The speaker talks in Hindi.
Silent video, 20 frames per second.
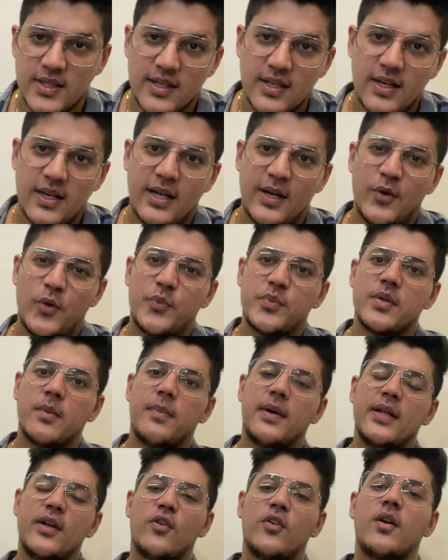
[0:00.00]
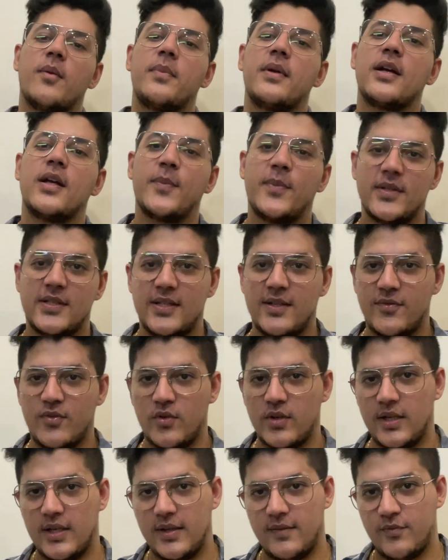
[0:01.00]
चैनल आई होप सब बढ़िया होंगे अपने घर पे सेफ
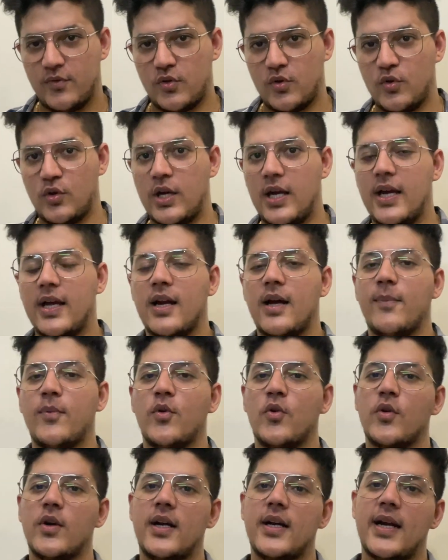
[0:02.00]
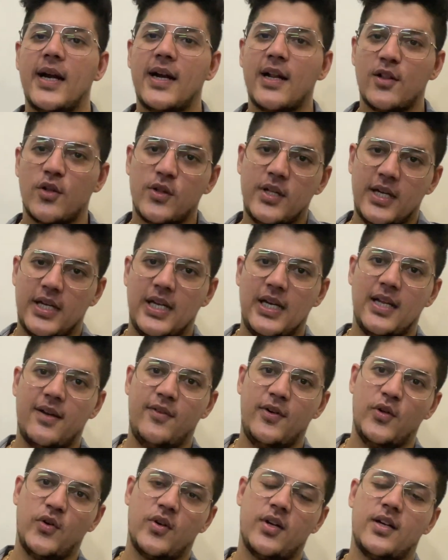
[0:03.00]
होंगे तो यार आप लोगों ने टाइटल तो देख ही लिया
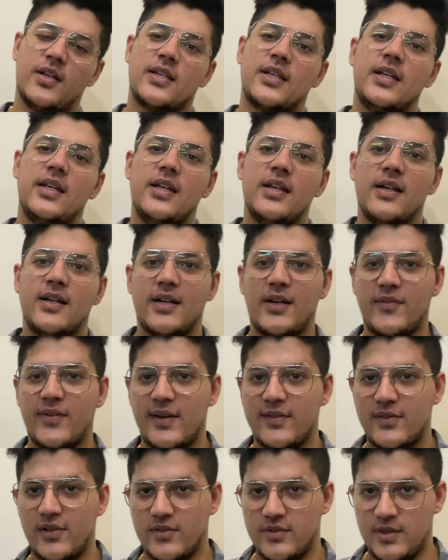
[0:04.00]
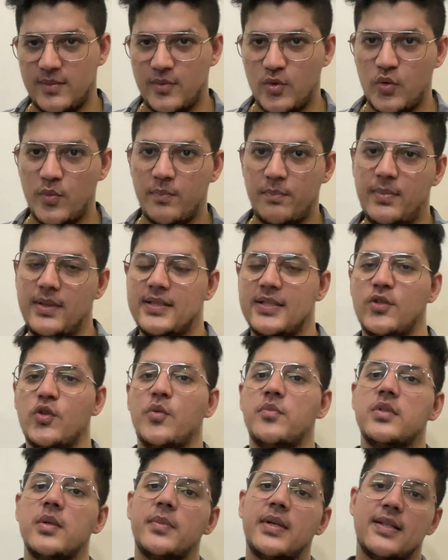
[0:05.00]
वीडियो का कि अंडर फाइव थाउजेंड में हम बेसिक
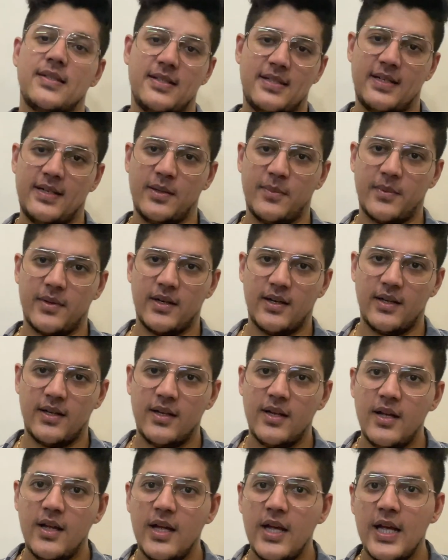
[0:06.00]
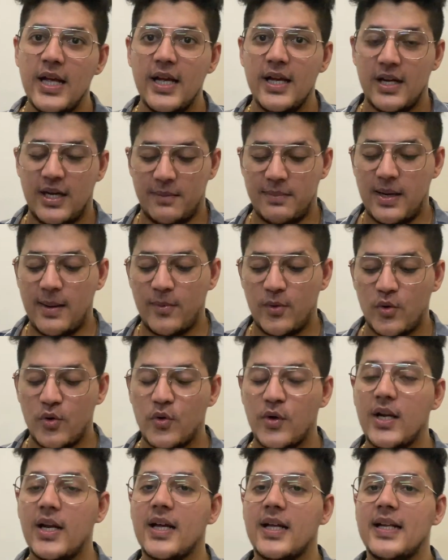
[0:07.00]
होम जिम कैसे सेटअप करें अब आप लोगों
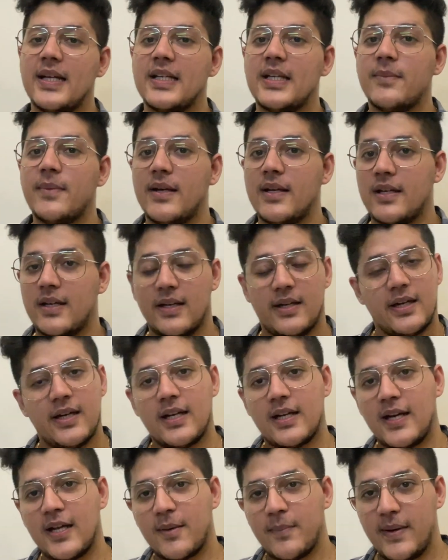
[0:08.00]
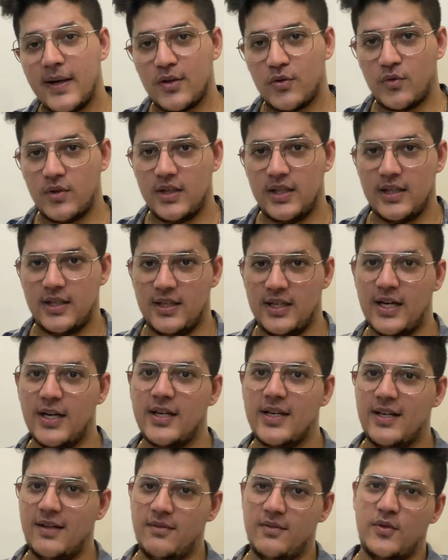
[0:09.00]
को ये लग रहा है कि भाई कि कहीं क्लिक बेट तो नहीं है यार
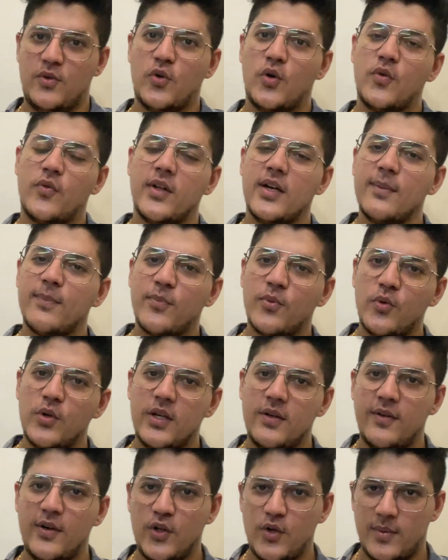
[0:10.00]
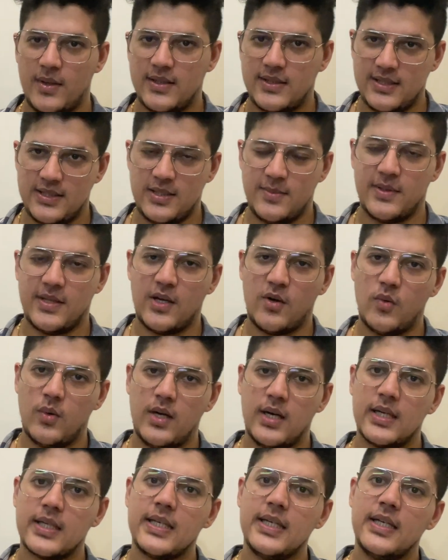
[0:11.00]
डोंट वरी पूरी वीडियो में अच्छे से
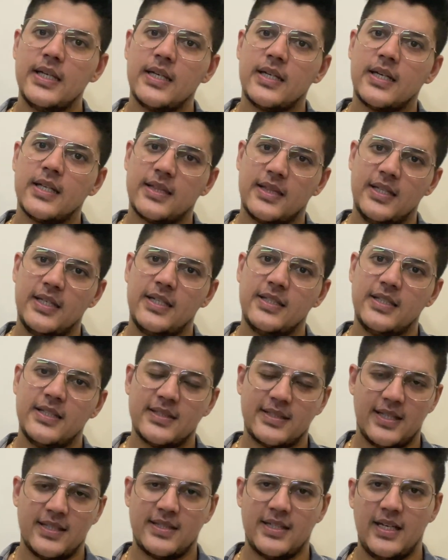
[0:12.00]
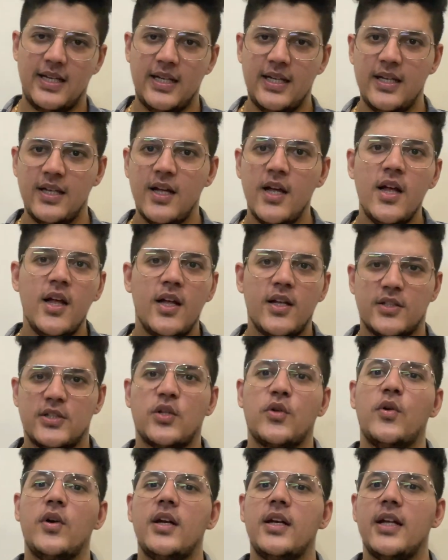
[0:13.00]
बताऊंगा कि कितने की चीज़ कैसे ली
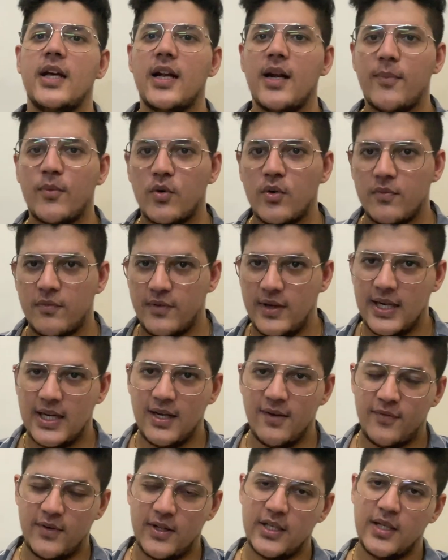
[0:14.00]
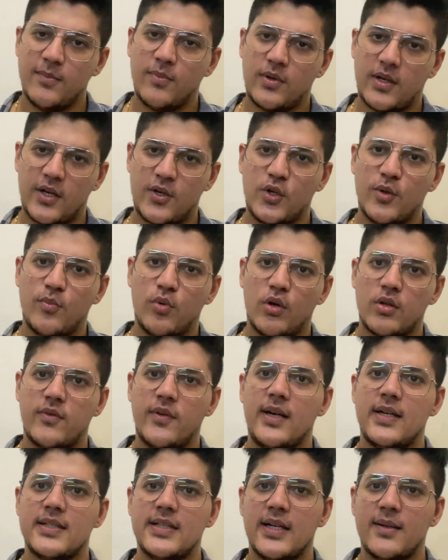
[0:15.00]
ज़रूरी नहीं यार आपको वेट लिफ्टिंग करनी हो बहुत
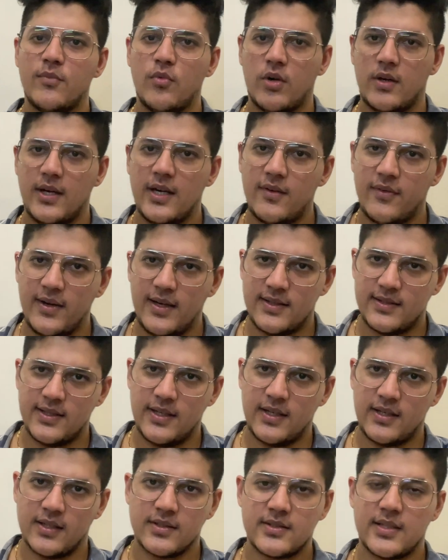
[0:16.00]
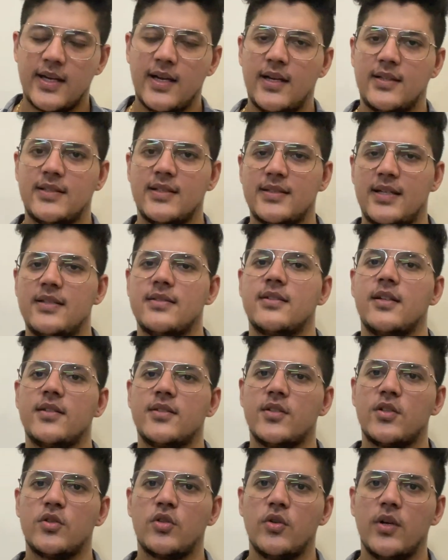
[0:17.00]
वेट से एक मॉडरेट वेट से एक अच्छा एक्सरसाइज कर
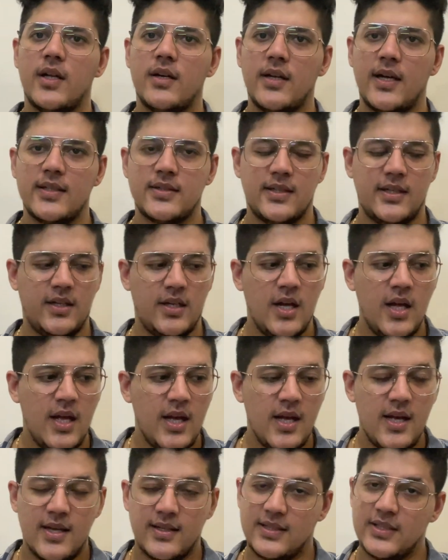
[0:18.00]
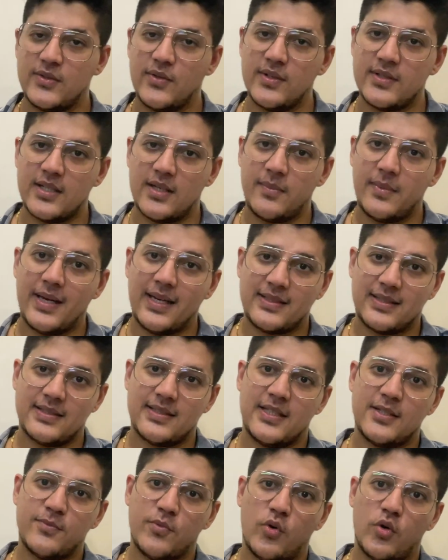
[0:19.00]
सकते हो यार ऐसे सिचुएशन में
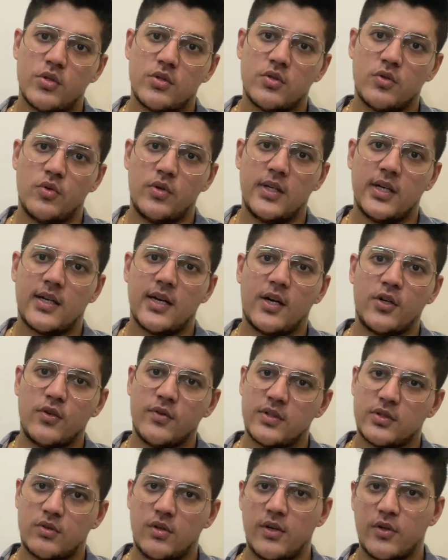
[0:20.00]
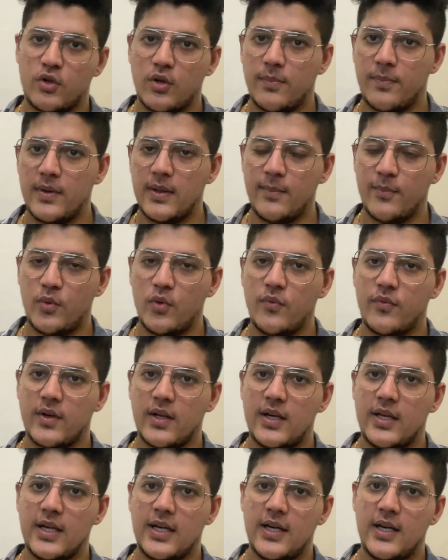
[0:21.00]
एक्सरसाइज बहुत ज़रूरी है कार्डियोवास्कुलर को अपने इंप्रूव
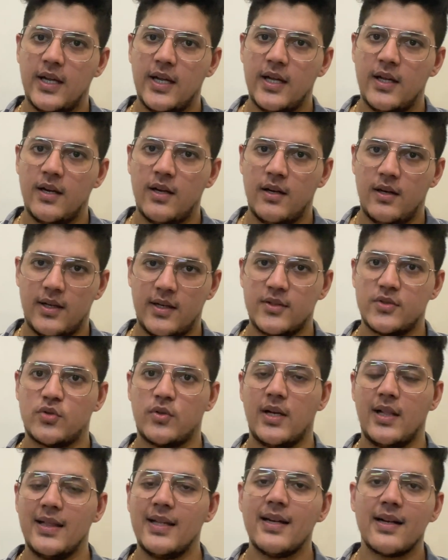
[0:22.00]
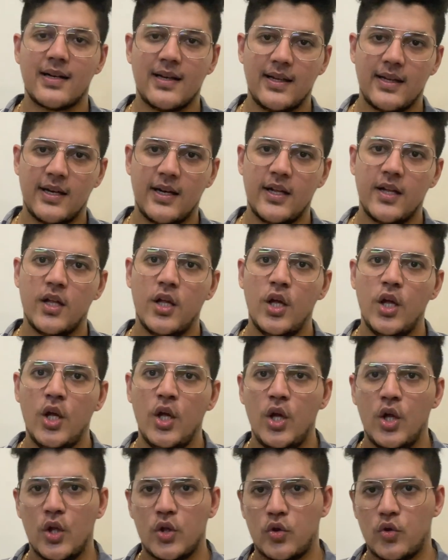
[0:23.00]
करने के लिए लंग्स को हेल्दी रखने के लिए
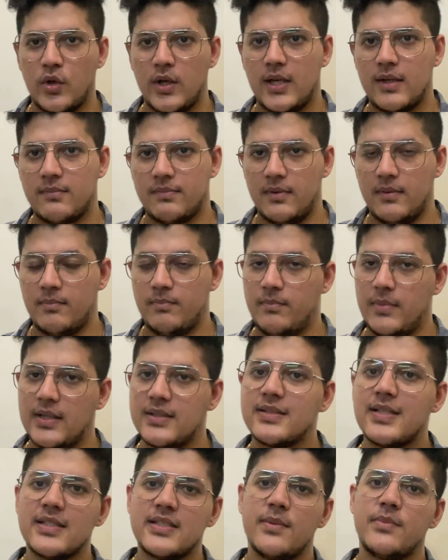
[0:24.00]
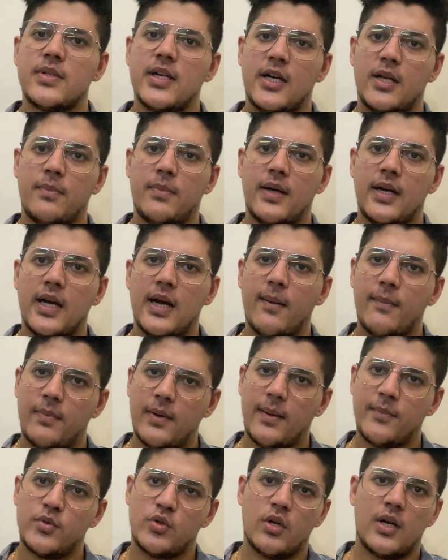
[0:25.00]
तो एक अच्छा जिम सेटअप बनाया आप
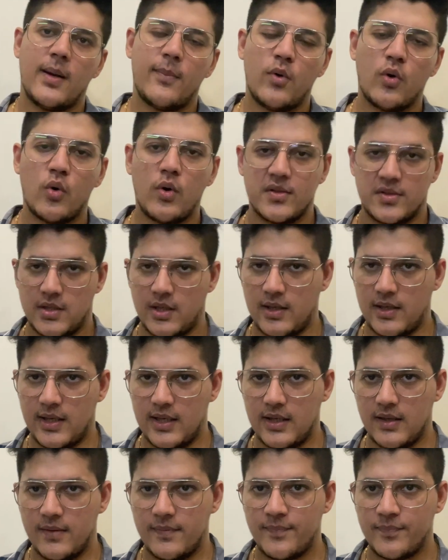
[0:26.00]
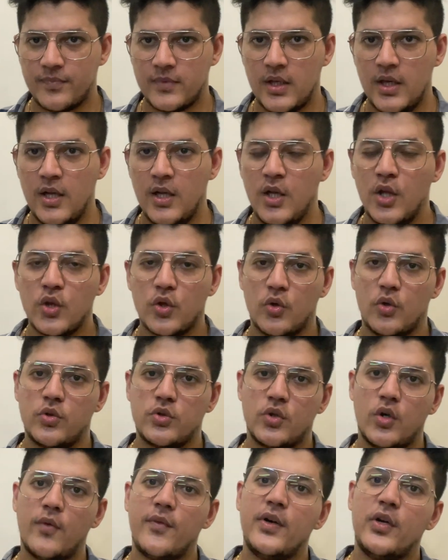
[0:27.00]
आई एम श्योर आप लोगों को अच्छा लगेगा तो
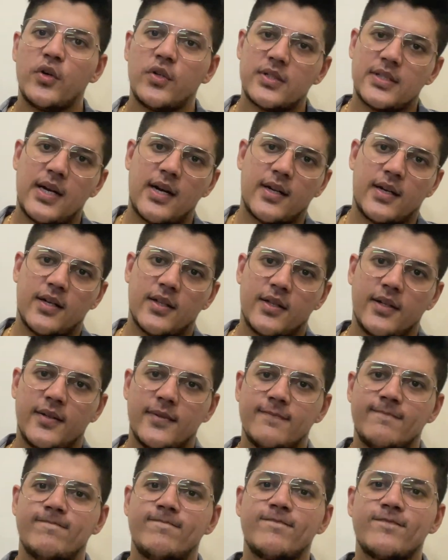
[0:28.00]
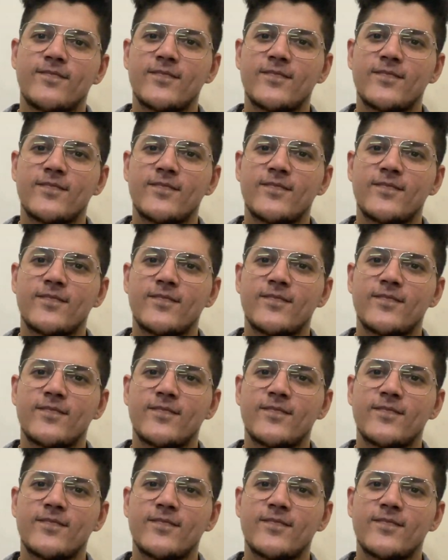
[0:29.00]
चलो वीडियो को स्टार्ट करते हैं